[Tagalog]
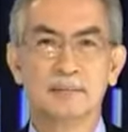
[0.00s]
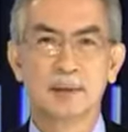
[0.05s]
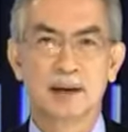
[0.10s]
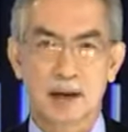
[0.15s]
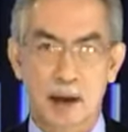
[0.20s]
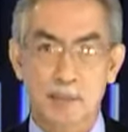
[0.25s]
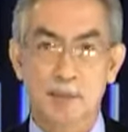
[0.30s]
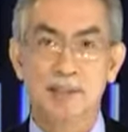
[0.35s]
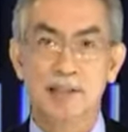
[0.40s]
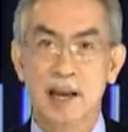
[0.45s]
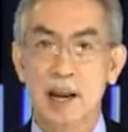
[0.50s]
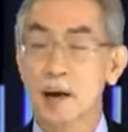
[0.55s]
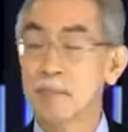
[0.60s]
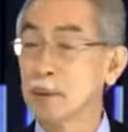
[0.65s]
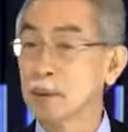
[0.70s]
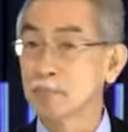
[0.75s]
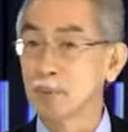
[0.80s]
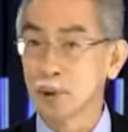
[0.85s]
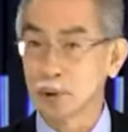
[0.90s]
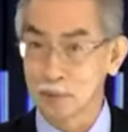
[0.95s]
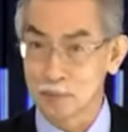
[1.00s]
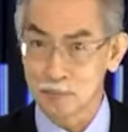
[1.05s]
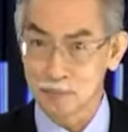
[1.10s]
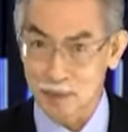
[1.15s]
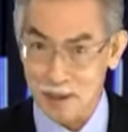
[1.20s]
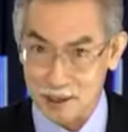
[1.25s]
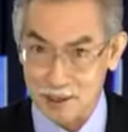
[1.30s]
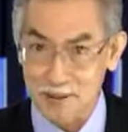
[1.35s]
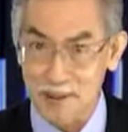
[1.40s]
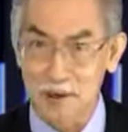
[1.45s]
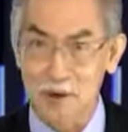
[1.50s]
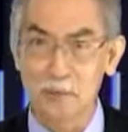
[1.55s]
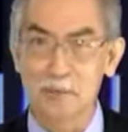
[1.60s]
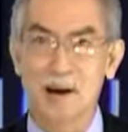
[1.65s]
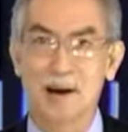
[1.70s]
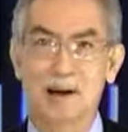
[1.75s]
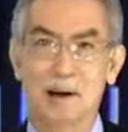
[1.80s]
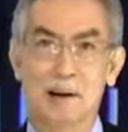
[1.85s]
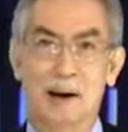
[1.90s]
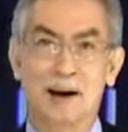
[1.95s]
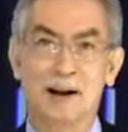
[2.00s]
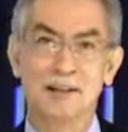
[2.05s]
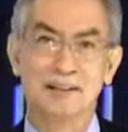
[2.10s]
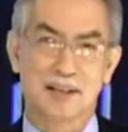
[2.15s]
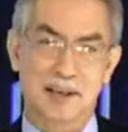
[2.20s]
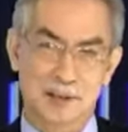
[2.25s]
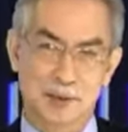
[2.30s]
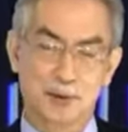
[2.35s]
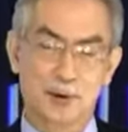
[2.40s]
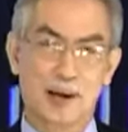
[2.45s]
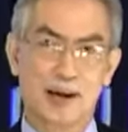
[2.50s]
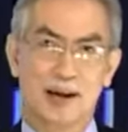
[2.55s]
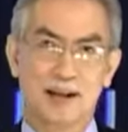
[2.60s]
Maraming salamat po. Magandang umaga sa inyong